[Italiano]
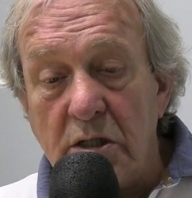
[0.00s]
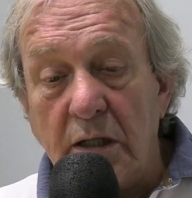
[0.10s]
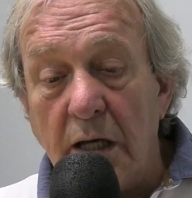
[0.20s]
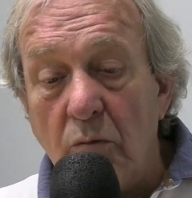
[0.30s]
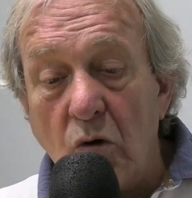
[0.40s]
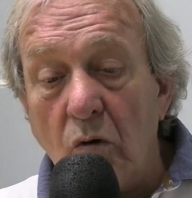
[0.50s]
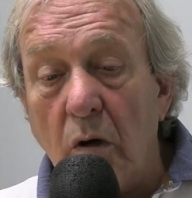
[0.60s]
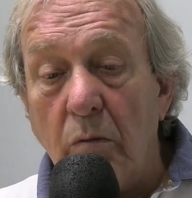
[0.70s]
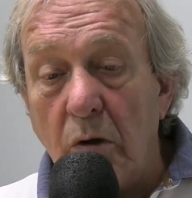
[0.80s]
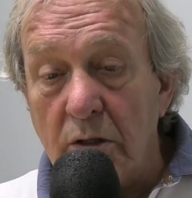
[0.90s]
cerchiamo
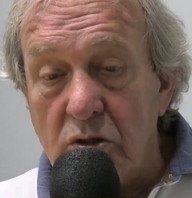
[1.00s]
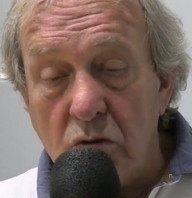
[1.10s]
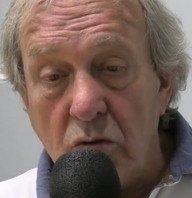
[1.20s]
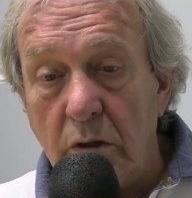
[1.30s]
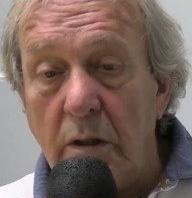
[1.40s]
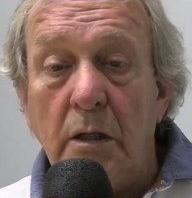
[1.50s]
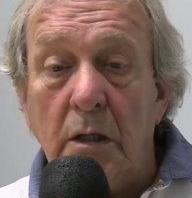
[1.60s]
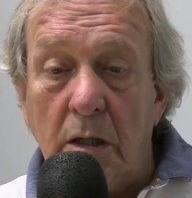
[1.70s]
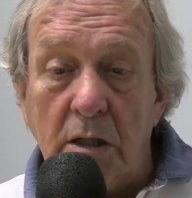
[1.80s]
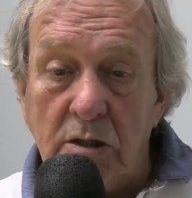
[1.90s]
collaborazioni
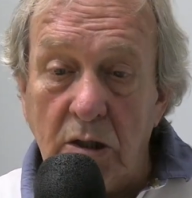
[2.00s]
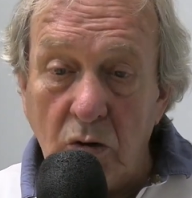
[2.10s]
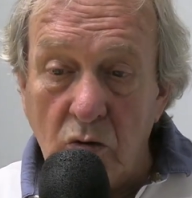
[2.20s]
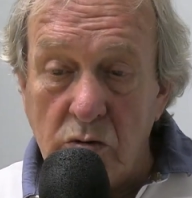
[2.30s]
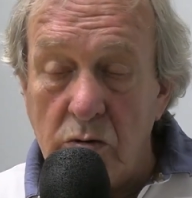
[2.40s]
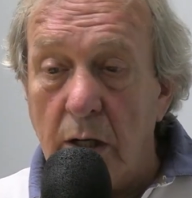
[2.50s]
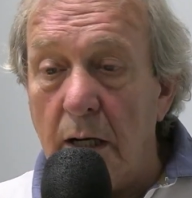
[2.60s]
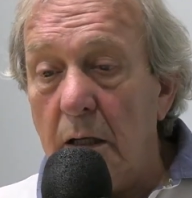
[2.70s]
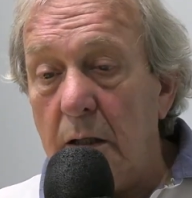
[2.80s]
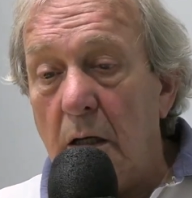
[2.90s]

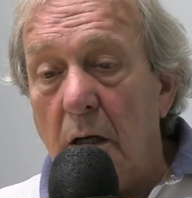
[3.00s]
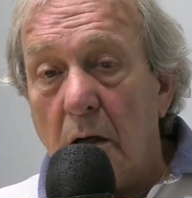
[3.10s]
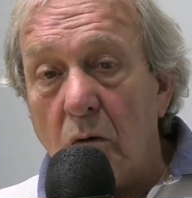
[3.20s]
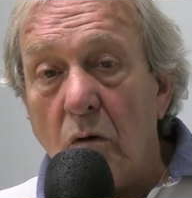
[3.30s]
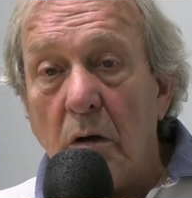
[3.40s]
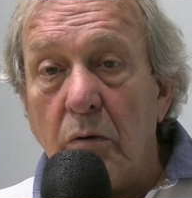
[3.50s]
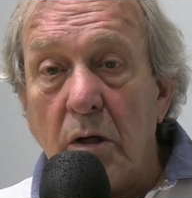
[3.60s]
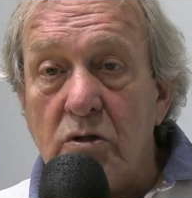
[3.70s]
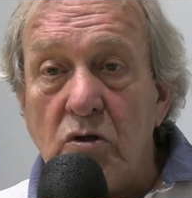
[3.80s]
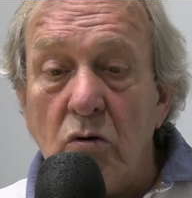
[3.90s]
istituzionali, collaborazioni
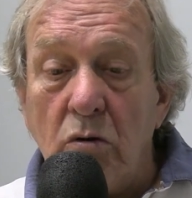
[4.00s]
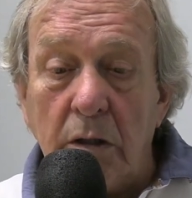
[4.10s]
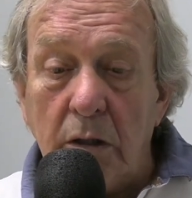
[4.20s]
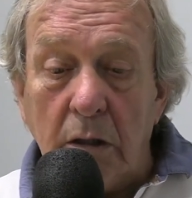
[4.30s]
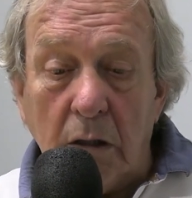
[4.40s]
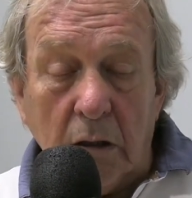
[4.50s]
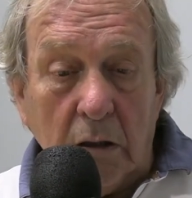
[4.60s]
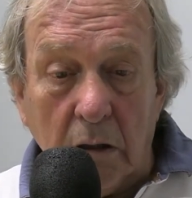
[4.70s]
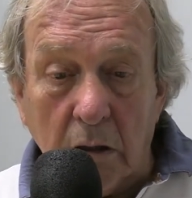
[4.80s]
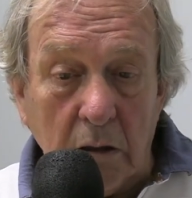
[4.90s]
lavorazioni
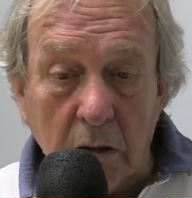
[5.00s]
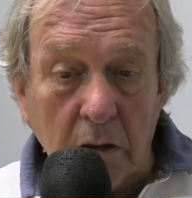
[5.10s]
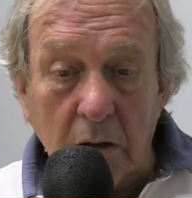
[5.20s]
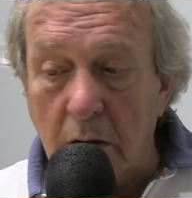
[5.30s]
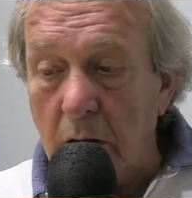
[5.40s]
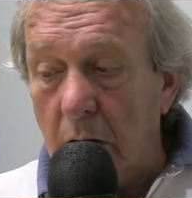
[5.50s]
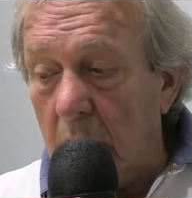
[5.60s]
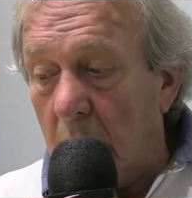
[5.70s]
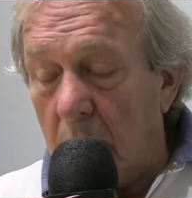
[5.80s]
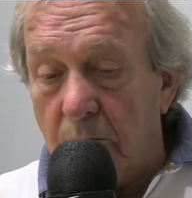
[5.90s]
eh,
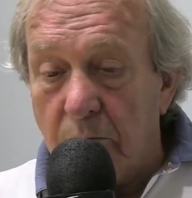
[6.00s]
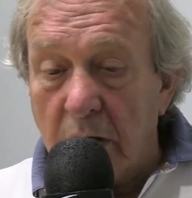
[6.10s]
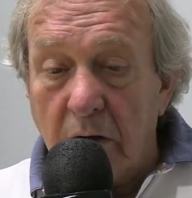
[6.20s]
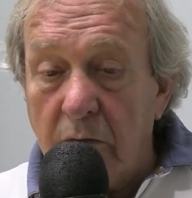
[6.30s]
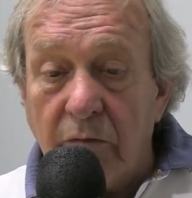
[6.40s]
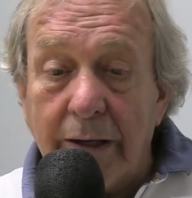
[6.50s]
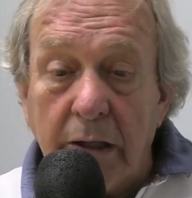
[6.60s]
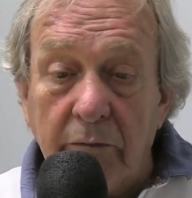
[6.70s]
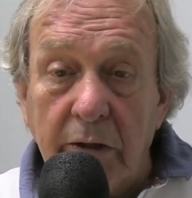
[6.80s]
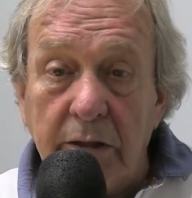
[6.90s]
per i
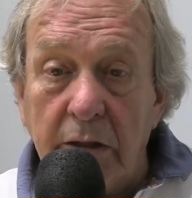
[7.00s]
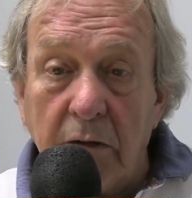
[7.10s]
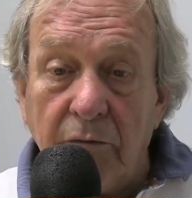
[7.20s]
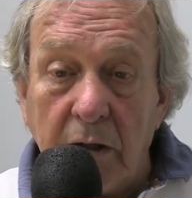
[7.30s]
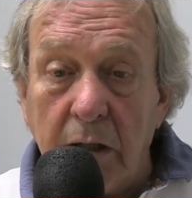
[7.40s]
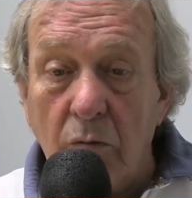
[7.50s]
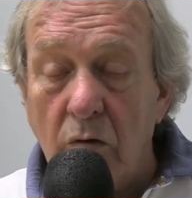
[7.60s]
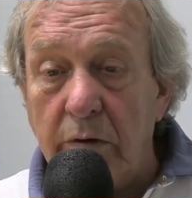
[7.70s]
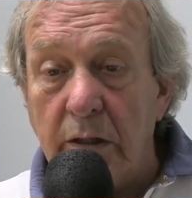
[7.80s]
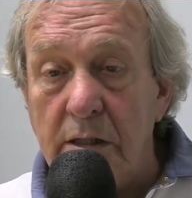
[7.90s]
vari eventi che
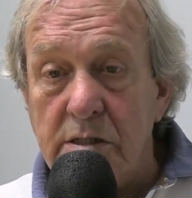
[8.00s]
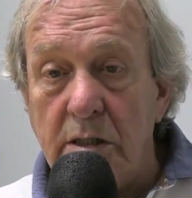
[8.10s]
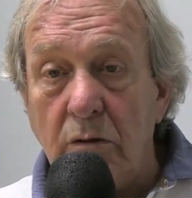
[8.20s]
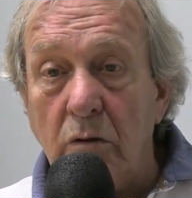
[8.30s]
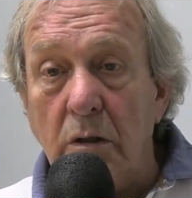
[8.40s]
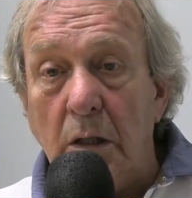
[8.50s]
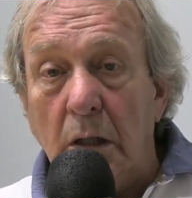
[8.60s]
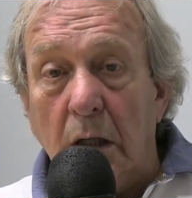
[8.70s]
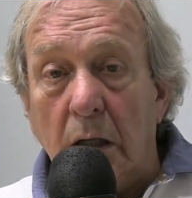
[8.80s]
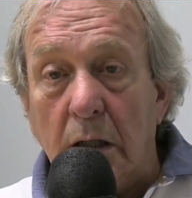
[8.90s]
faremo e via dicendo
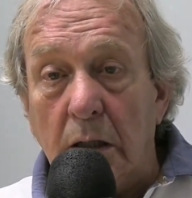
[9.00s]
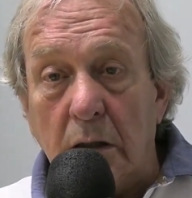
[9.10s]
e